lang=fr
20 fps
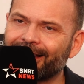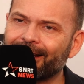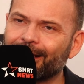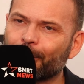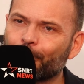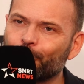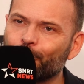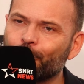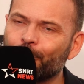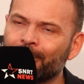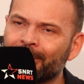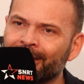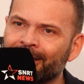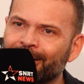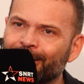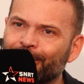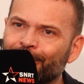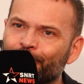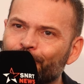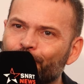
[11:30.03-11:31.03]
à la
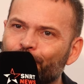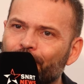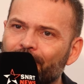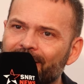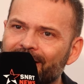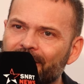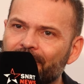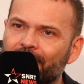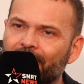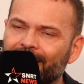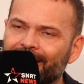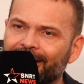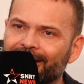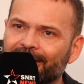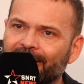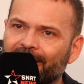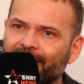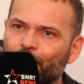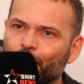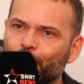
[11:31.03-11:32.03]
renommée euh, du festival à
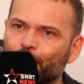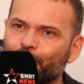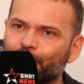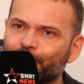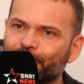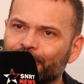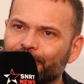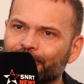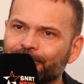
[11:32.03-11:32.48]
travers le monde.